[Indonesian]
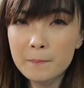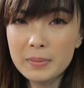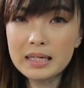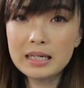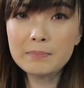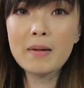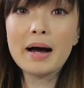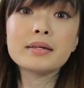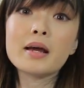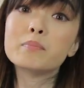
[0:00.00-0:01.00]
bikin
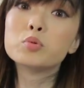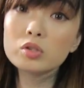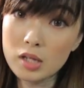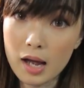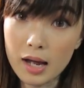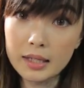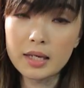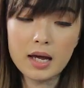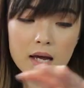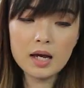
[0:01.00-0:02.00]
banyak busa kan
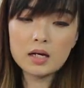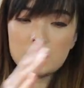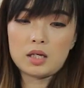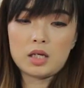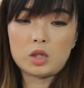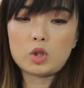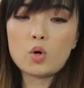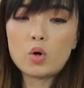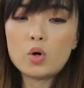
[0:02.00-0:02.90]
ya gitu